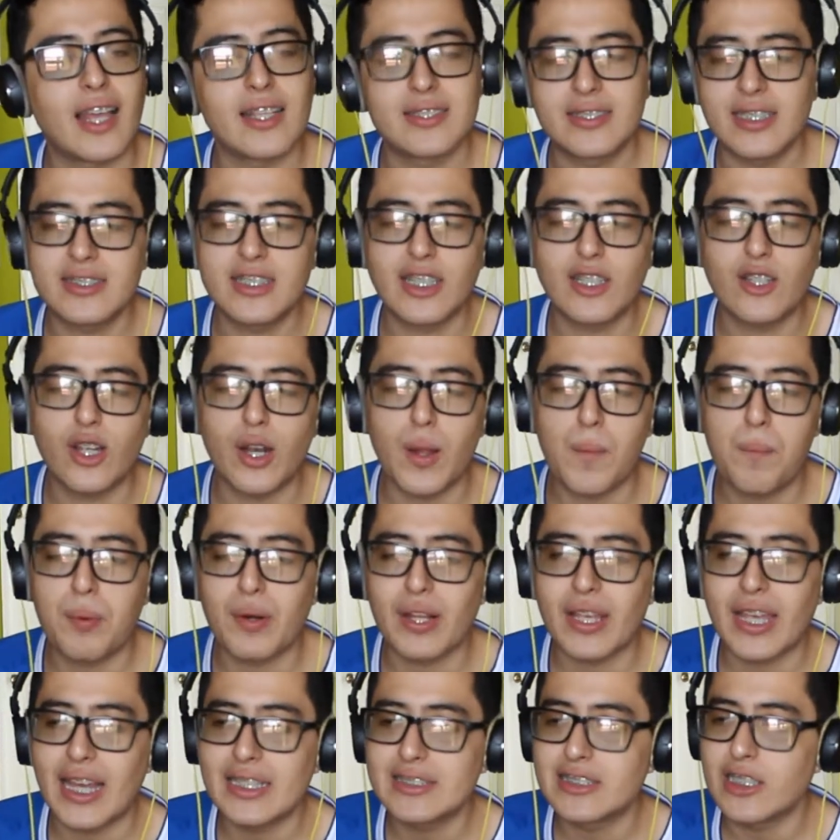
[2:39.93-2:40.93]
Sí, señores,
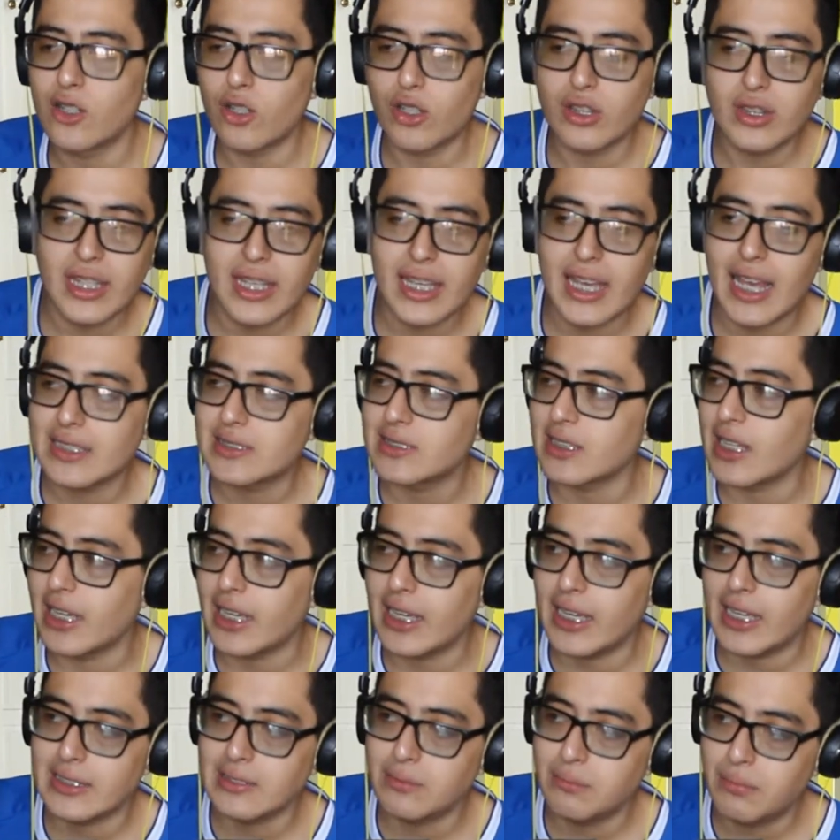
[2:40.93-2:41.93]
porque hace dos días,
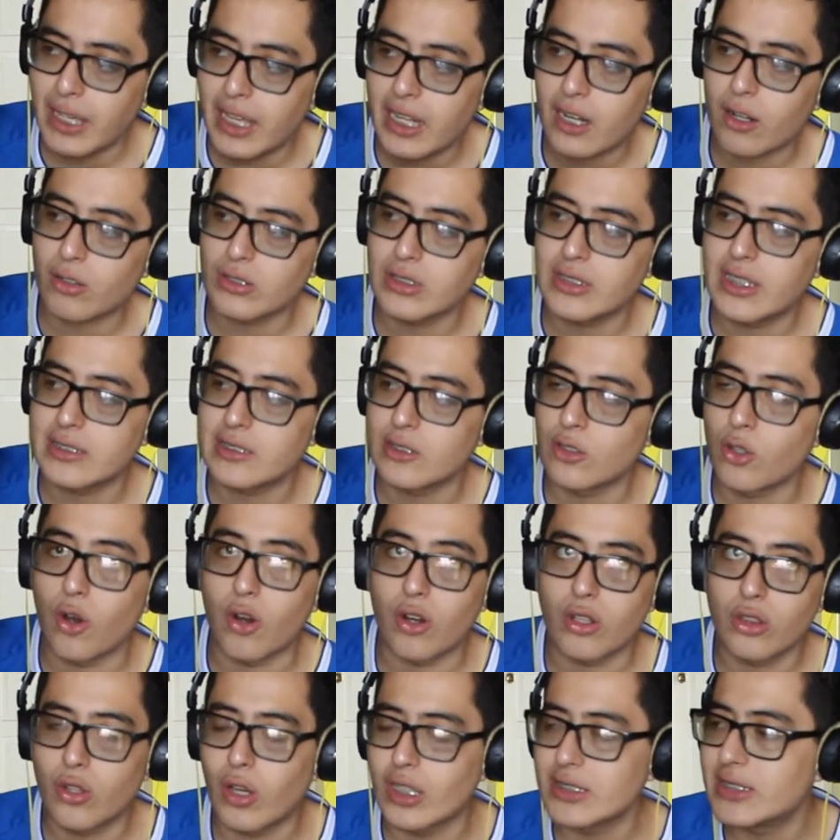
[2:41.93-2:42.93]
el miércoles, no,
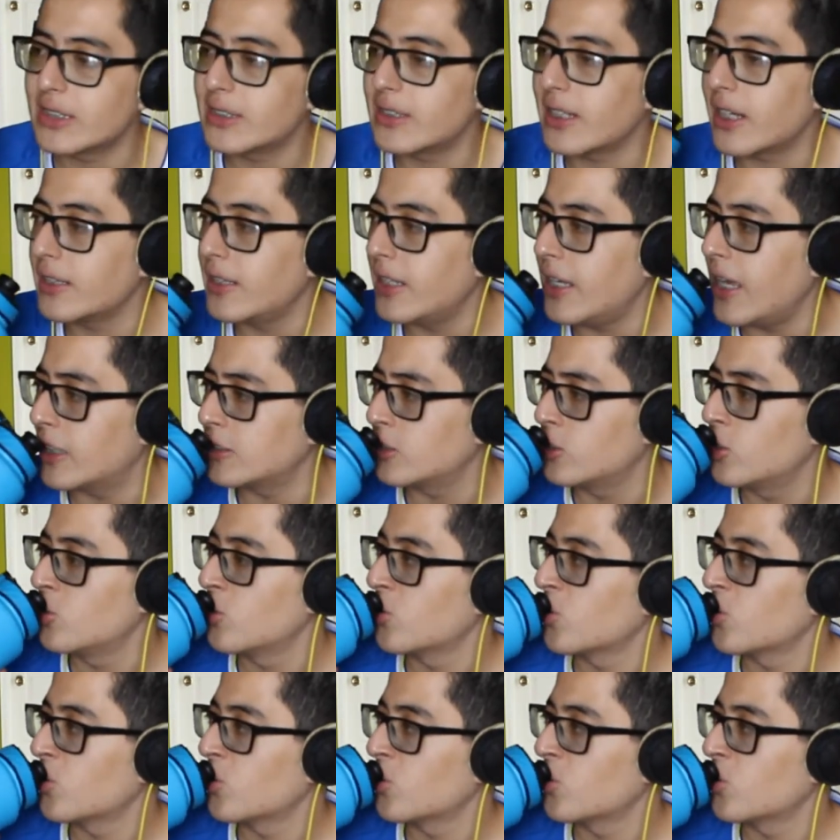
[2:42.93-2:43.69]
no hace tres días,